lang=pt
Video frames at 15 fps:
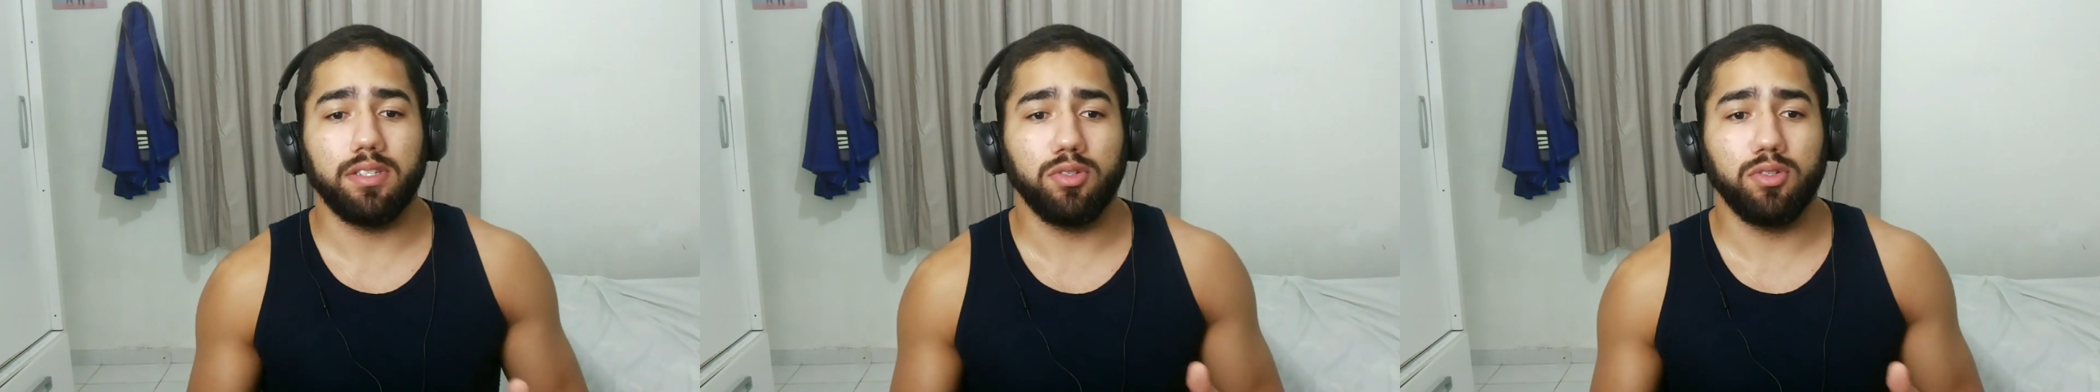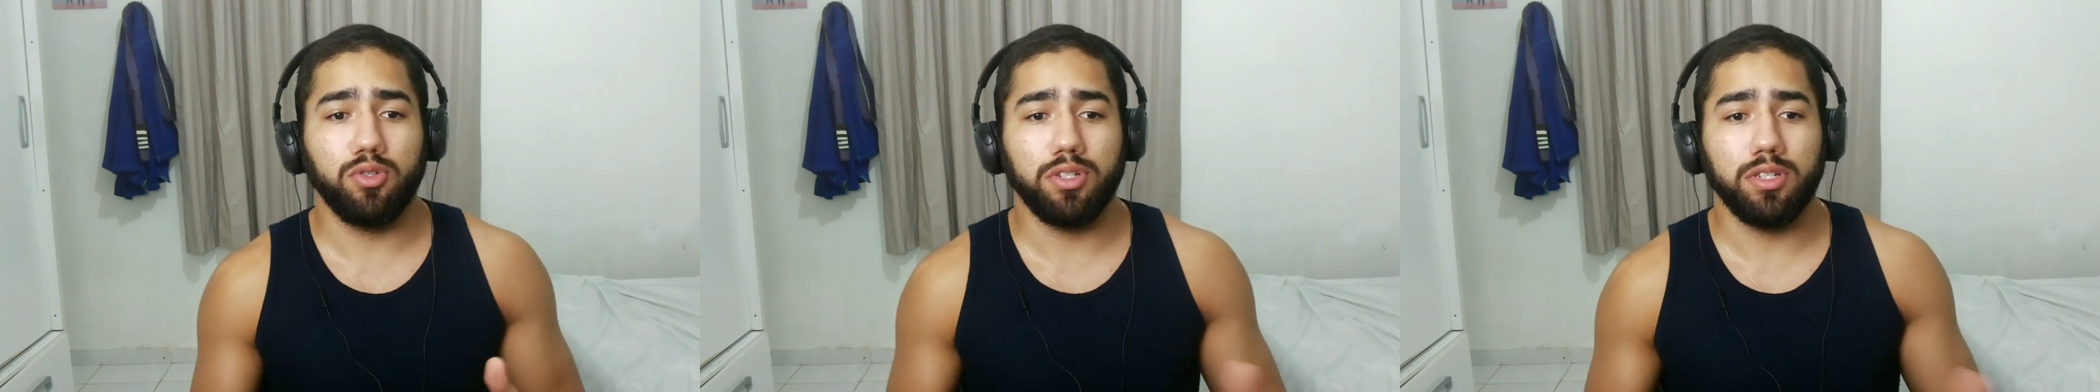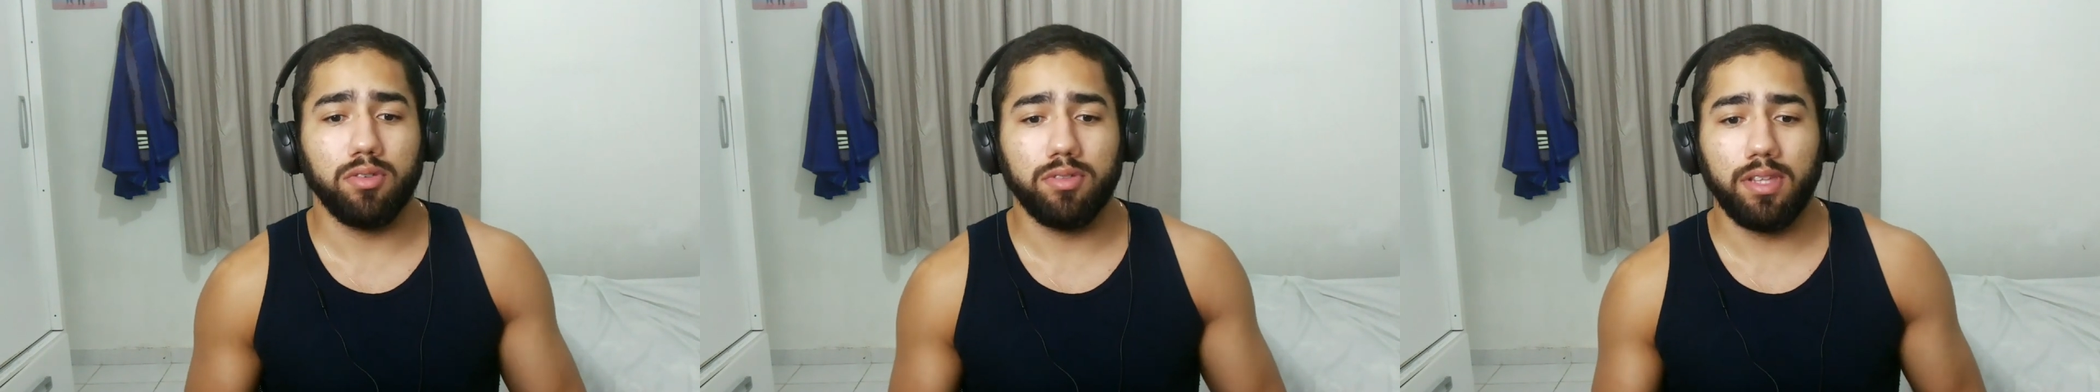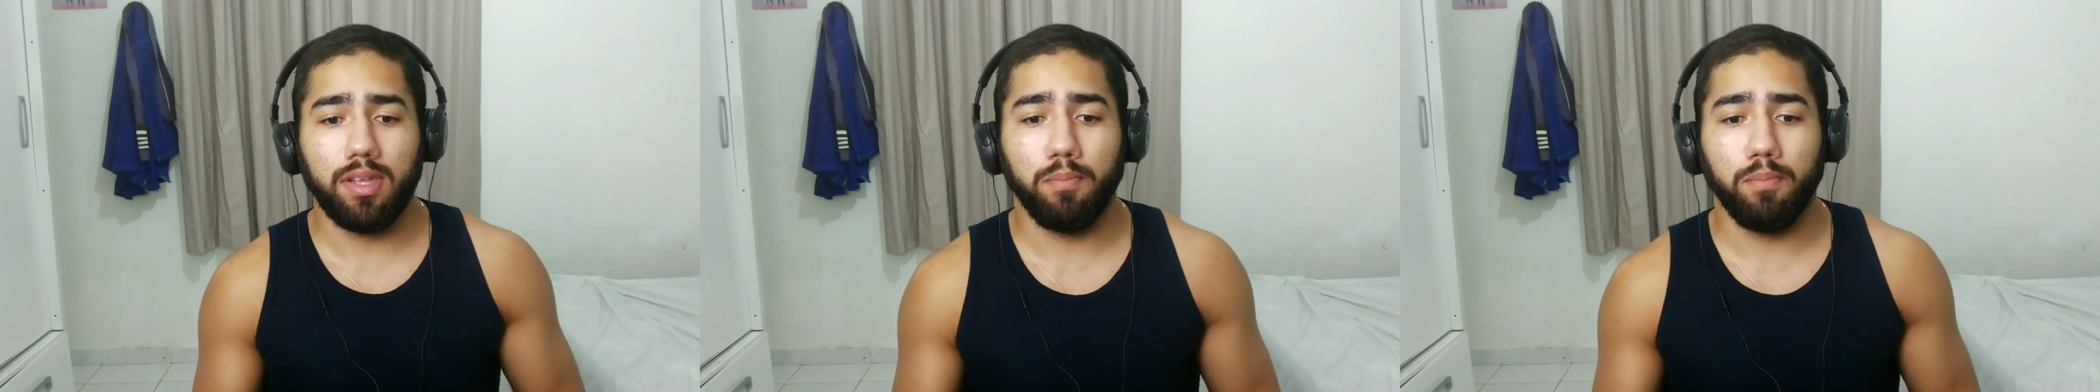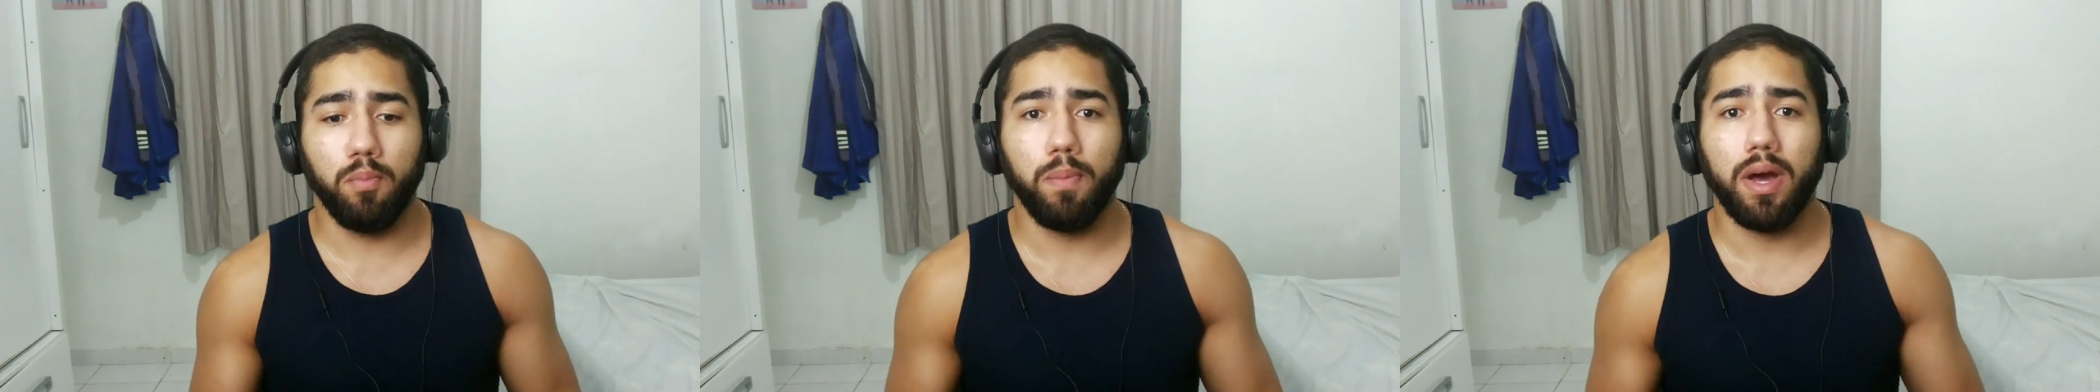se o juiz não
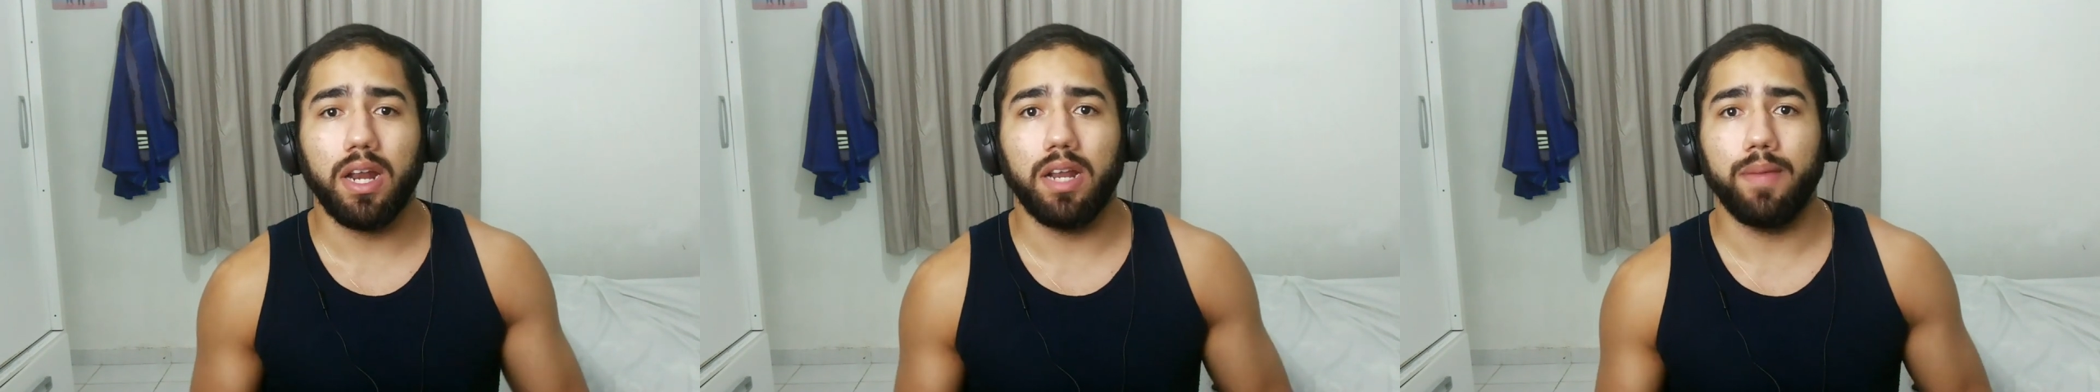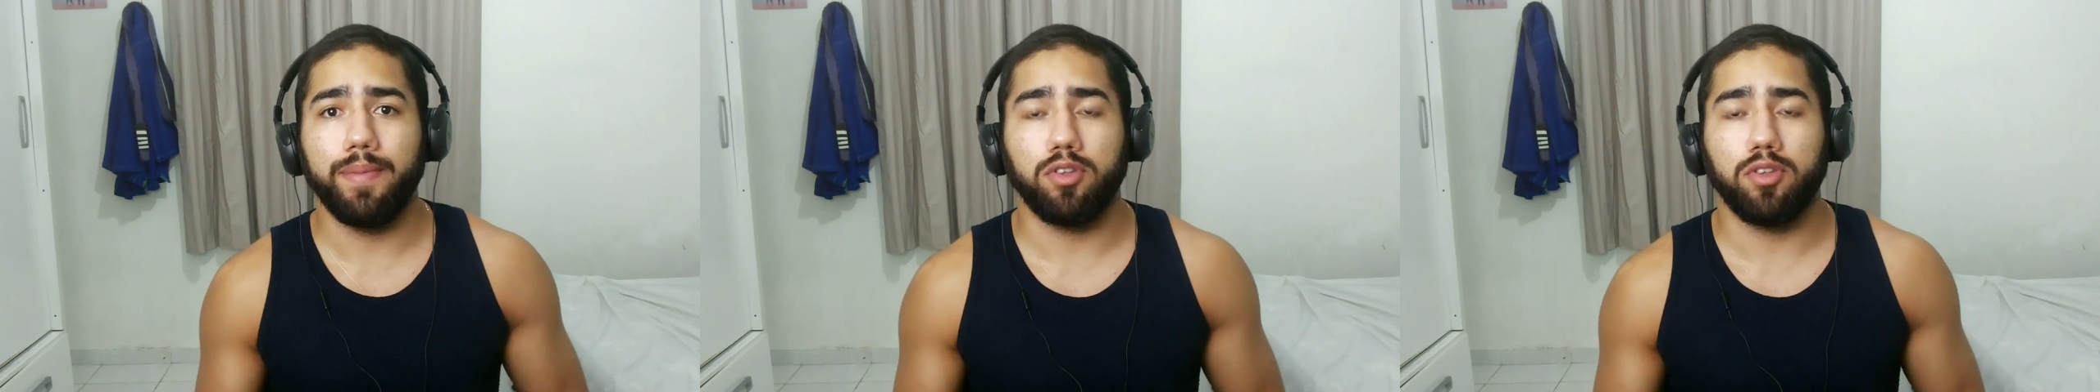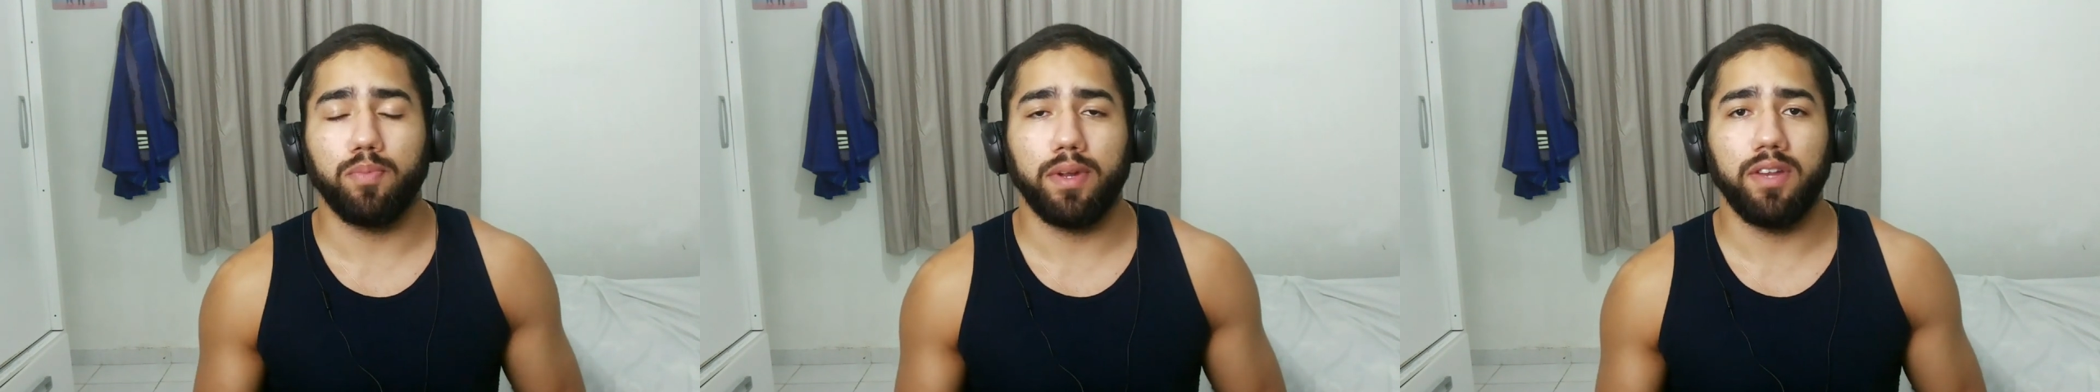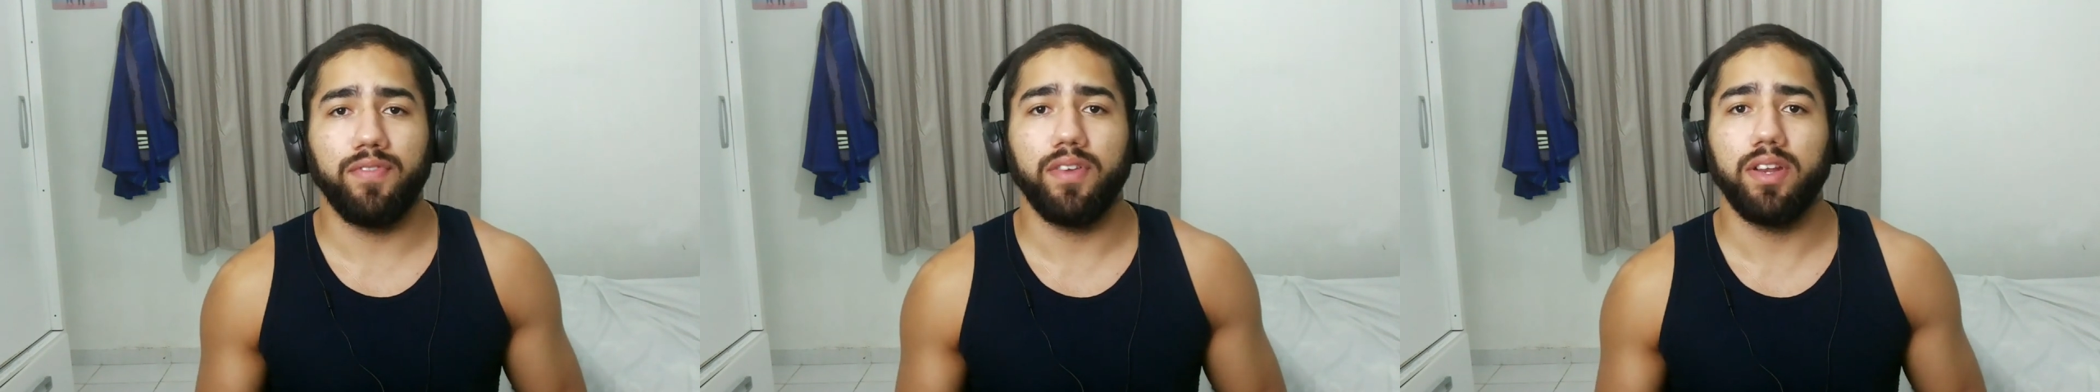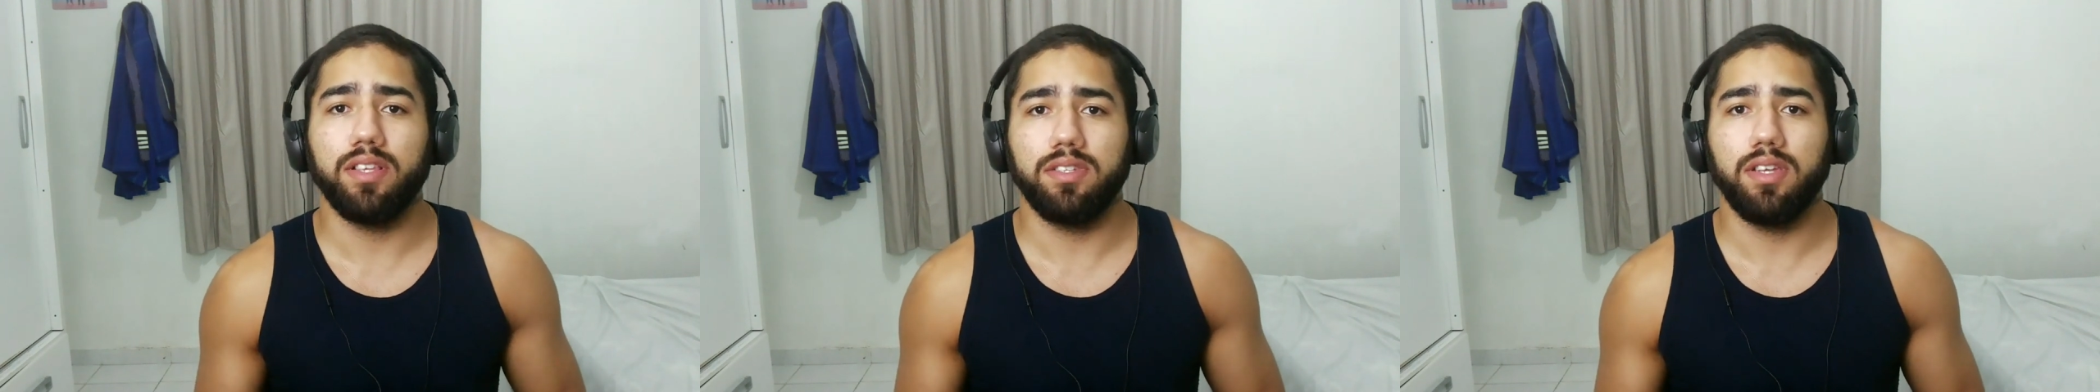tem um parâmetro para
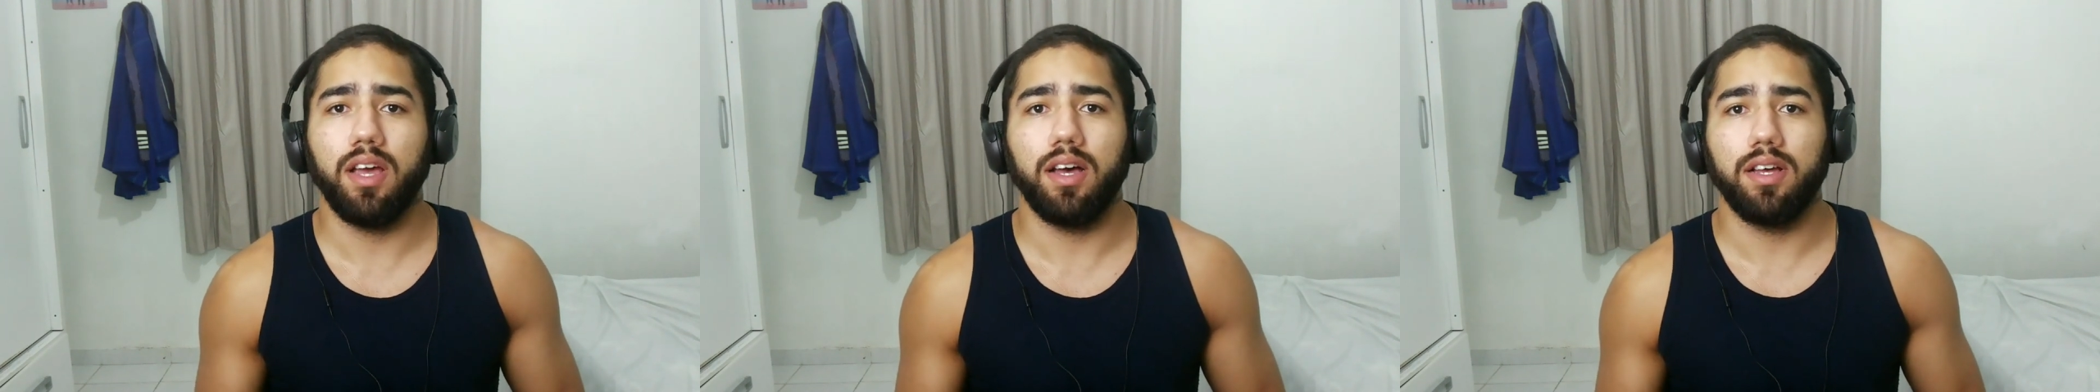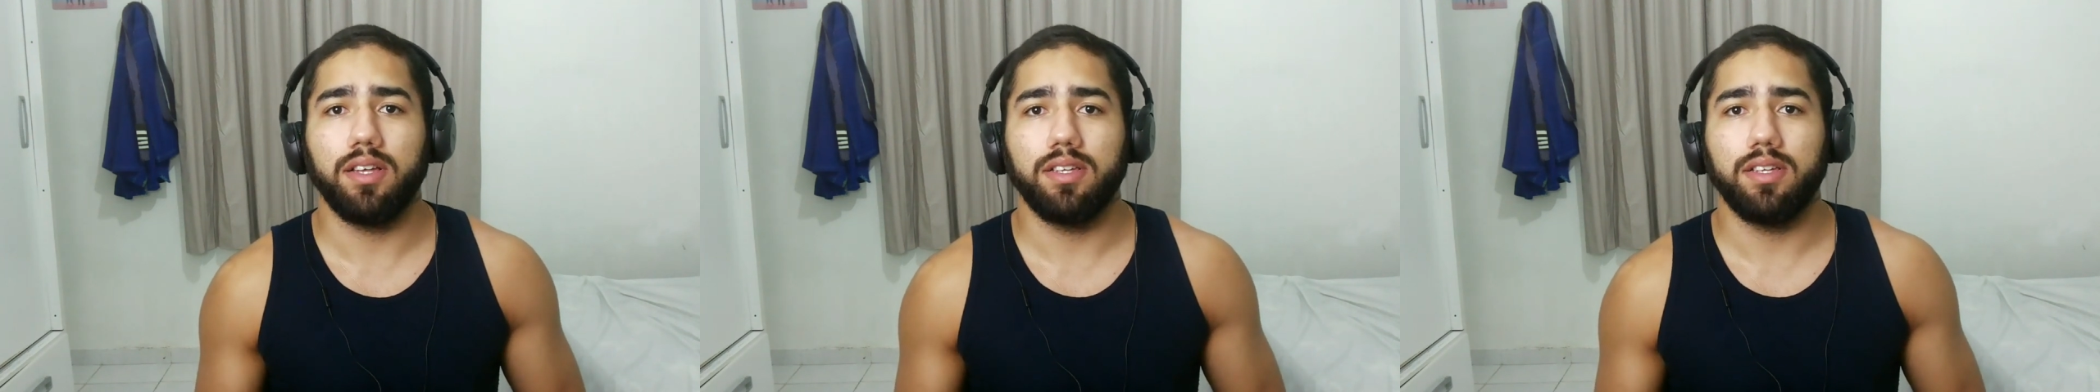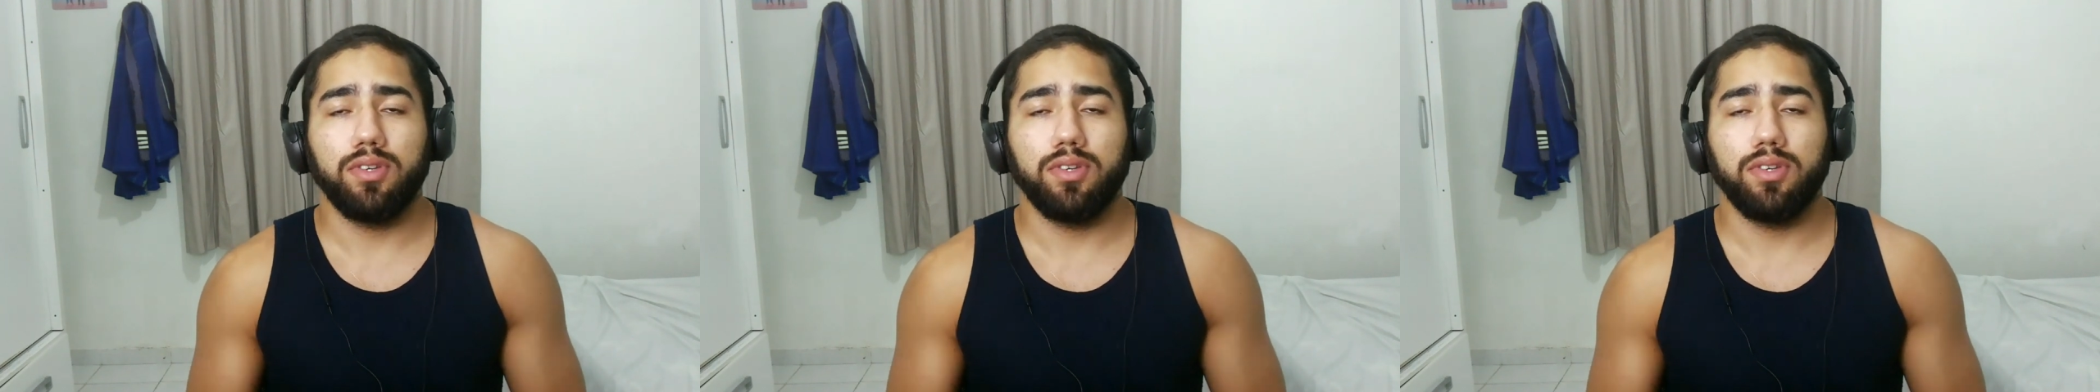diferenciar,